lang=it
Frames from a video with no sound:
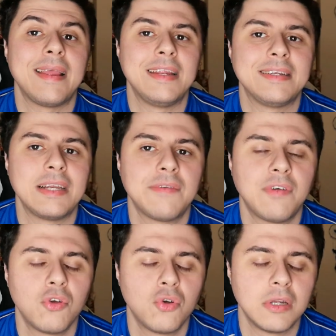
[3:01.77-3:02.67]
e l'Italia
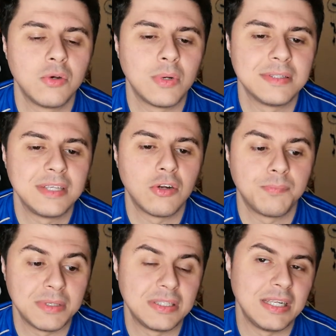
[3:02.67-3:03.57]
fa il gol del 2-0.
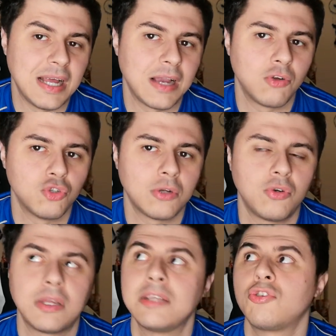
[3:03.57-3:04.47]
Pessina è anche un
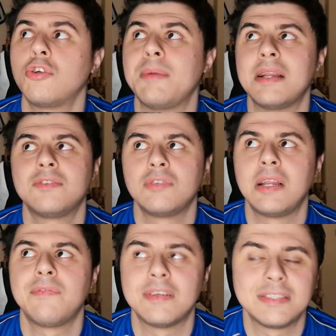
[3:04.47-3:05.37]
giocatore che secondo me in
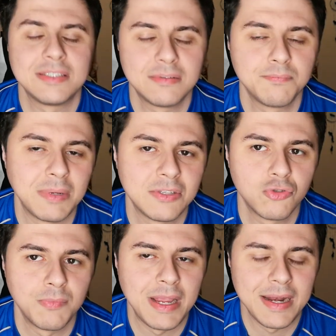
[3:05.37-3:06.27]
nazionale fa
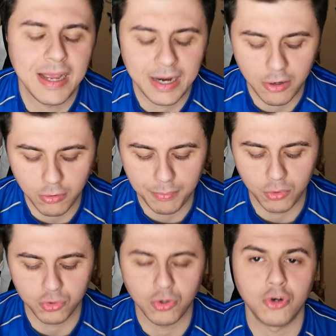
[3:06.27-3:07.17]
spesso bene, anche l'europeo
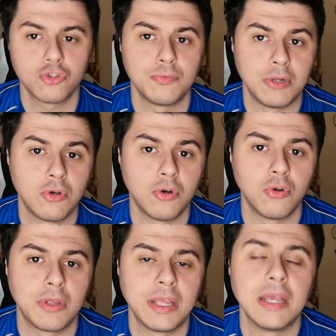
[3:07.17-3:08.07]
scorso mi
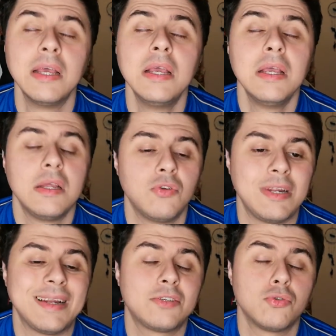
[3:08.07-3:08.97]
ricordo che non
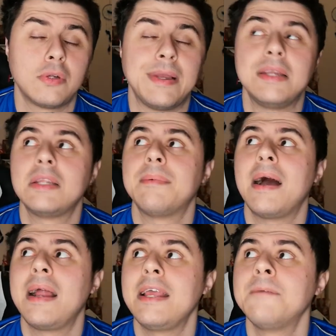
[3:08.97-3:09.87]
era assolutamente
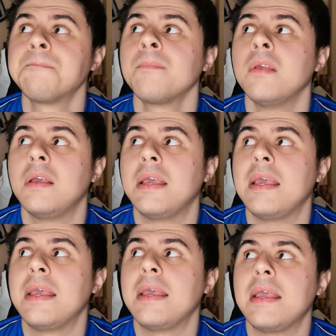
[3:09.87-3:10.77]
male.
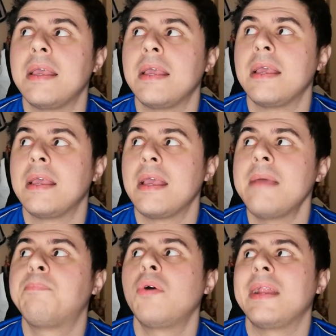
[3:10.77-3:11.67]
E,
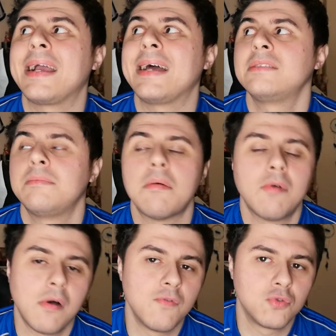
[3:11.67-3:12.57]
e poi, ragazzi,
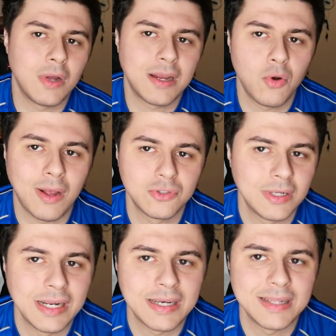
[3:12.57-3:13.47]
abbiamo avuto anche
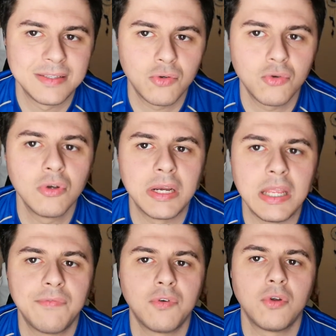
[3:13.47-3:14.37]
l'occasione del 3-0 con
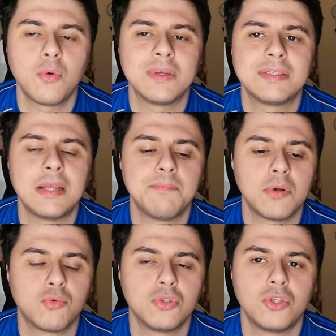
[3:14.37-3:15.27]
Grifo, no? questa
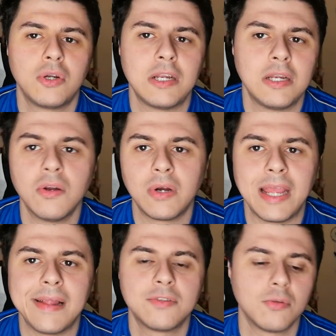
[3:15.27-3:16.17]
impercussione di
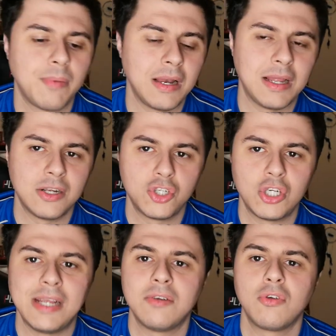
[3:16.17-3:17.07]
Lorenzo, palla al
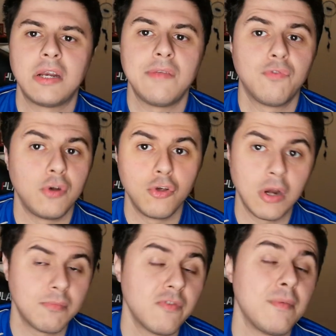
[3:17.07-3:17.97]
centro, Grifo tempo,
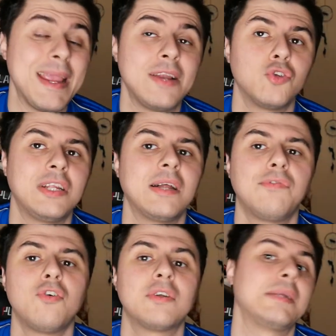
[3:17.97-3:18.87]
rigore in movimento, tira
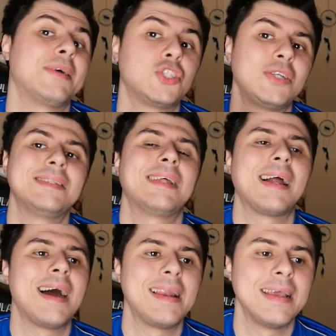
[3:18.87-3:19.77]
forte ma
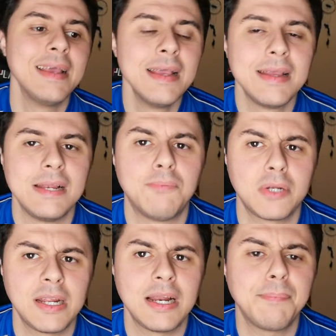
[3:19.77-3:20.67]
centrale, il
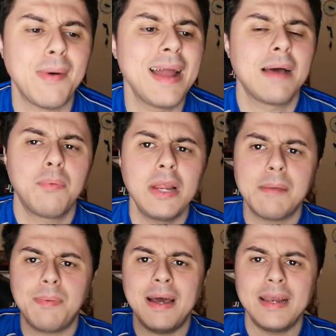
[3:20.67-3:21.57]
potere della palla, poi
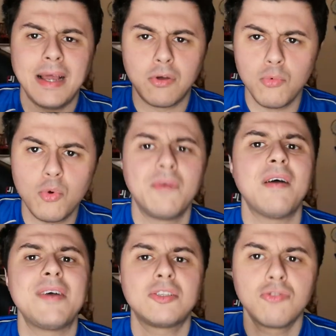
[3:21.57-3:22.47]
la palla comunque
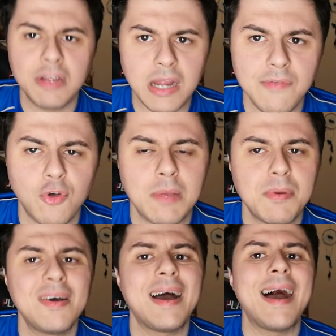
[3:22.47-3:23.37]
va verso Grifo che
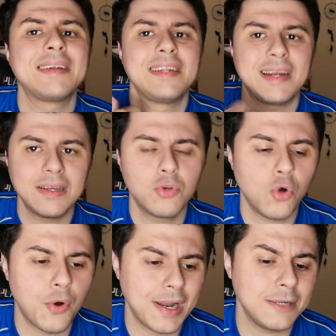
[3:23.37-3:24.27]
prova a tirare
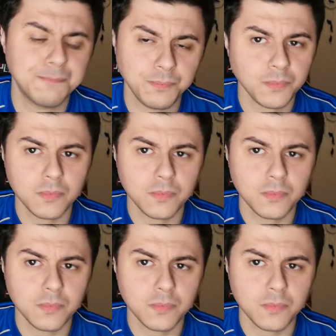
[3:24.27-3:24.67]
ancora,